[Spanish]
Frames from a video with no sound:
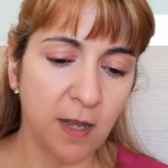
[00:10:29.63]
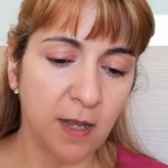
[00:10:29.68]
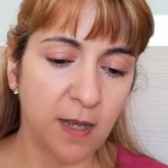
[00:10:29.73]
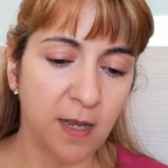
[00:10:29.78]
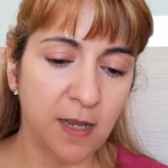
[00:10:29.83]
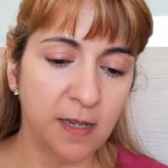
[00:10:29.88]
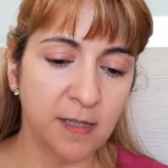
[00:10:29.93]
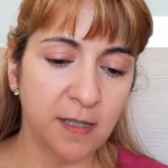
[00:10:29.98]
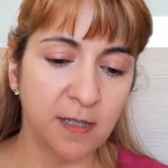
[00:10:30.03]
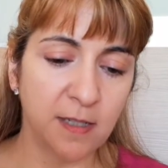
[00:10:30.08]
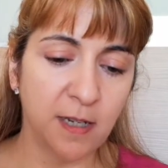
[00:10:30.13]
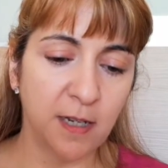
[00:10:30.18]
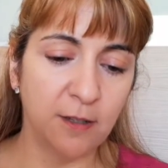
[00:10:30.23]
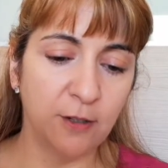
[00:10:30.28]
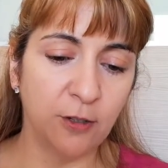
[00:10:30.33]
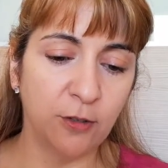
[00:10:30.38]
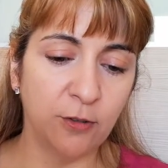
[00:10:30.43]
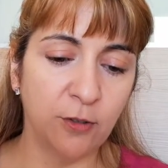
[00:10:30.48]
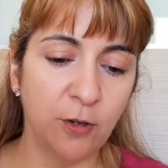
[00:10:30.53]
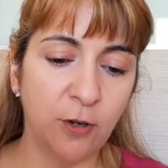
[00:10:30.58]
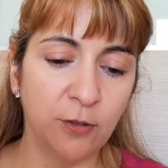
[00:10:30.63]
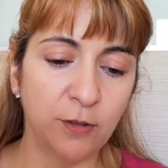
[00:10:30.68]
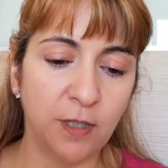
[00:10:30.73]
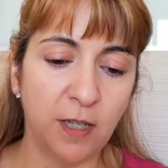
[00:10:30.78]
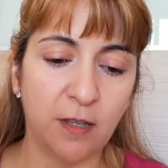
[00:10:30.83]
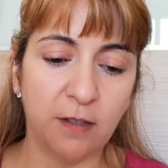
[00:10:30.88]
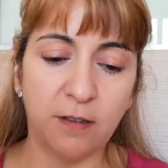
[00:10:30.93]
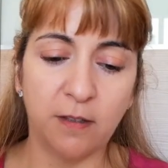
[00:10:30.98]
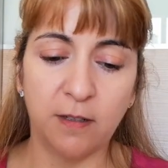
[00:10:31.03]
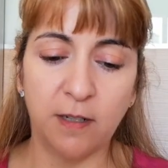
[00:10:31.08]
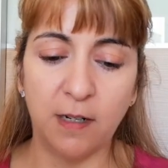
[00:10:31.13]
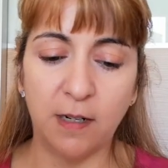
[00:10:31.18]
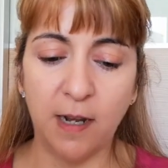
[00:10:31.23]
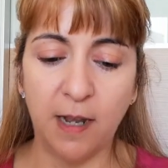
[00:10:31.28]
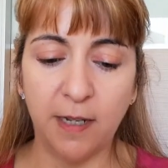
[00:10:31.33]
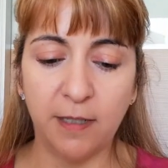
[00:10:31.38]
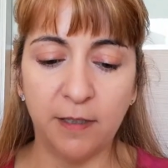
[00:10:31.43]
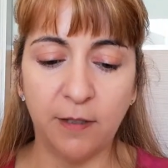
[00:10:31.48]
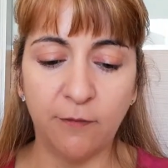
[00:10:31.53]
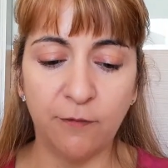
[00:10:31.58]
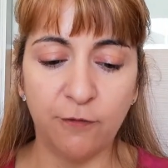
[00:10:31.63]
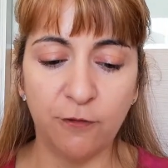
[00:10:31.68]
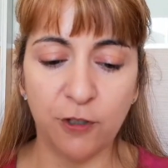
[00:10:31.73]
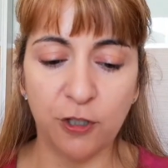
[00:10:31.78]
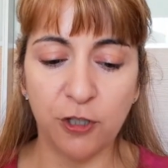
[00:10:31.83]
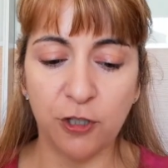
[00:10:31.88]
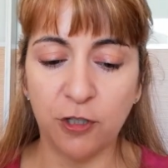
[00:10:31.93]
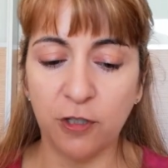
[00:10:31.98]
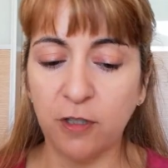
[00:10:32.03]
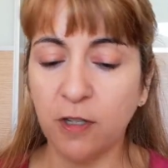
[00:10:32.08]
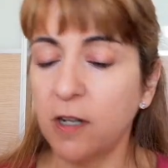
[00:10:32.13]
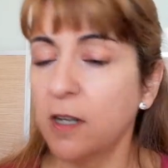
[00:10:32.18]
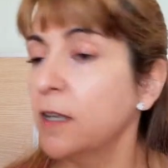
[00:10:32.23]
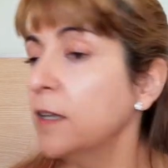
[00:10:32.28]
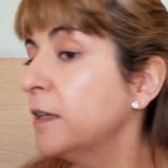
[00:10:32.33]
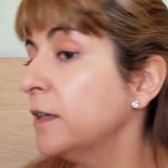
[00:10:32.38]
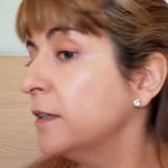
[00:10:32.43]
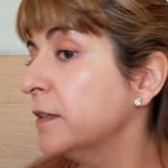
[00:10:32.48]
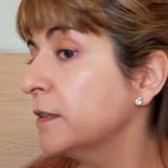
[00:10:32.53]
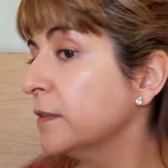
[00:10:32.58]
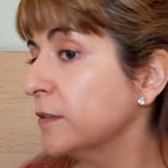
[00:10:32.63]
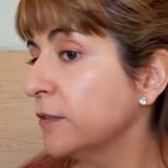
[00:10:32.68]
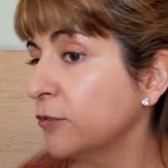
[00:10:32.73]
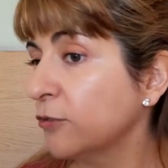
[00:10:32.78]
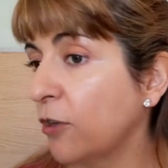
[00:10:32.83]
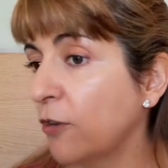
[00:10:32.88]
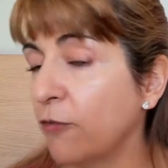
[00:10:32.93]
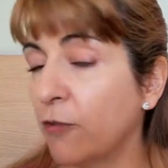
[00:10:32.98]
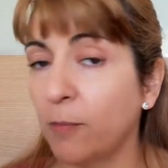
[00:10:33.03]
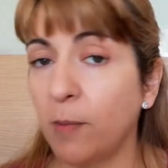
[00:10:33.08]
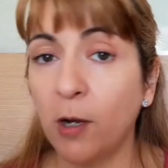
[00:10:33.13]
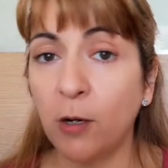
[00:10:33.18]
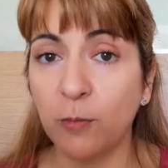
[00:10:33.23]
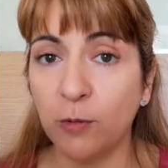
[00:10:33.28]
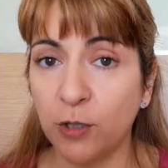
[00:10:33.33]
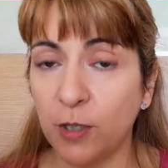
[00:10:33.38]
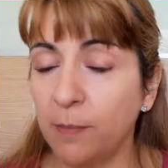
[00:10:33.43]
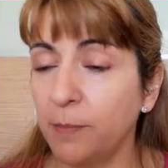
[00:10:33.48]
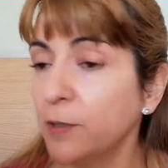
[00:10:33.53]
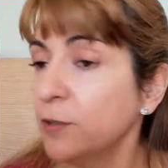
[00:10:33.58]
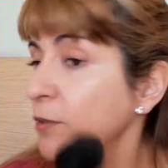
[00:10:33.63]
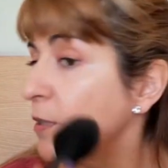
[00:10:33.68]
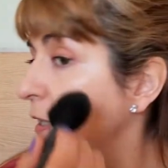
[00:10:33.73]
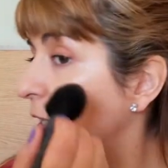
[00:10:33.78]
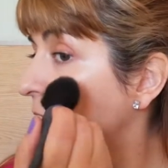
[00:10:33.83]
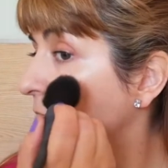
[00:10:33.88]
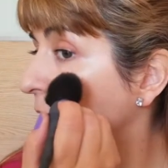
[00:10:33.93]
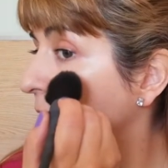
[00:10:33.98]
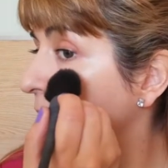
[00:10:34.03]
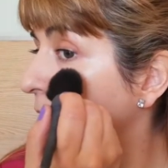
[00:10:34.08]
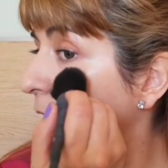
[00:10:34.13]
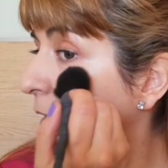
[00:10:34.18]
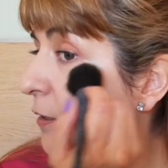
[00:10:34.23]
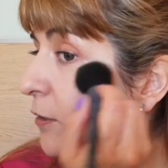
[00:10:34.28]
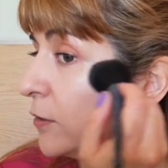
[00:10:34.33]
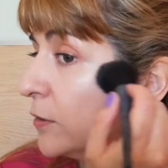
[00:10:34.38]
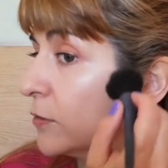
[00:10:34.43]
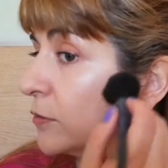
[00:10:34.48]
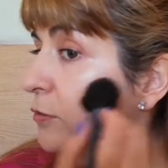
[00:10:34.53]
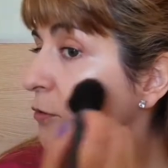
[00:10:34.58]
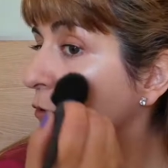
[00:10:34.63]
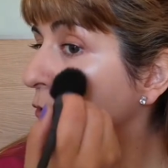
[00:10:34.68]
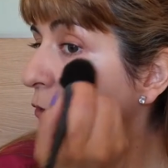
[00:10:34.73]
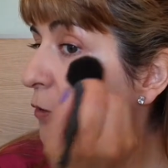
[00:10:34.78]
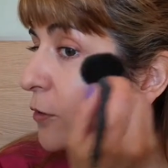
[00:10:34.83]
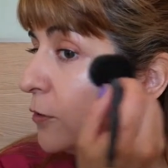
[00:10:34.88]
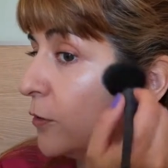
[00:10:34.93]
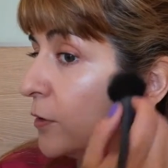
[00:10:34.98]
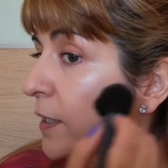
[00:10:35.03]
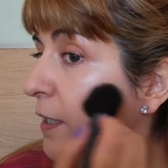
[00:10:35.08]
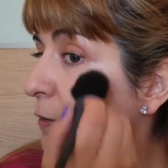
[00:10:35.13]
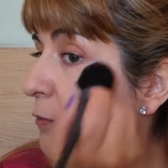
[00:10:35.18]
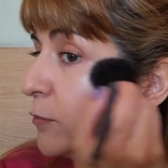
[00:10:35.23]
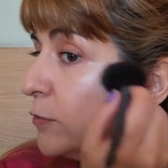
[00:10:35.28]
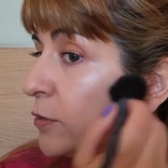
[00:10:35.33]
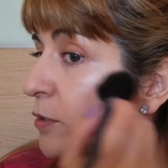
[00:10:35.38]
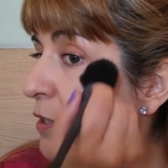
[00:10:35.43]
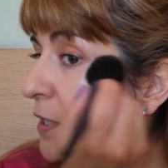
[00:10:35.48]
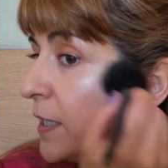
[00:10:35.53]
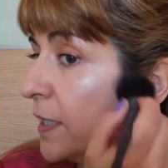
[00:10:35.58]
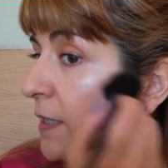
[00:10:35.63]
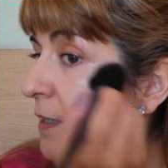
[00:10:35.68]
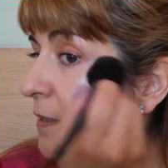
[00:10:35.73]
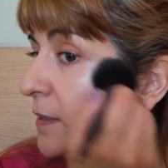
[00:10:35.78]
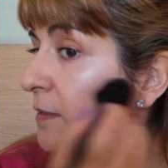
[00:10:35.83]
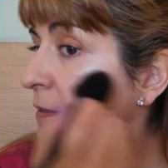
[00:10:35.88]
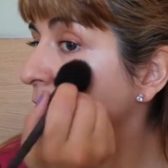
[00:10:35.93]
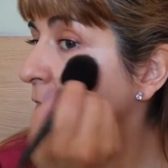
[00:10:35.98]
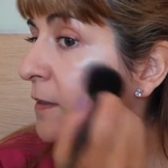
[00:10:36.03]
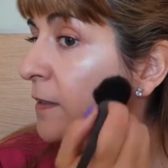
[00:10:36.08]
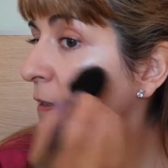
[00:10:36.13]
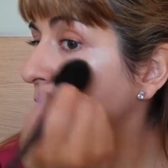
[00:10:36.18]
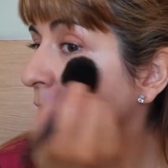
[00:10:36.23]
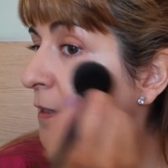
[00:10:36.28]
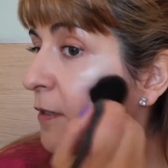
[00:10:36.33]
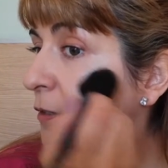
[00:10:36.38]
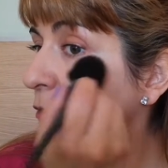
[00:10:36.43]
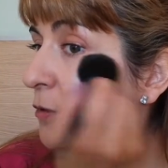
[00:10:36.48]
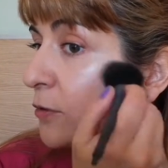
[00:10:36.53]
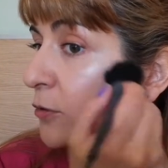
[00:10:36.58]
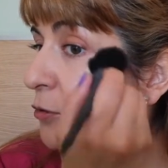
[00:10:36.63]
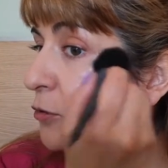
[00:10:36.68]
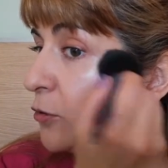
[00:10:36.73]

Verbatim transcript: Este es el tono 10, Light Infusion. De todas formas, como siempre, os dejaré abajo todo lo que use, con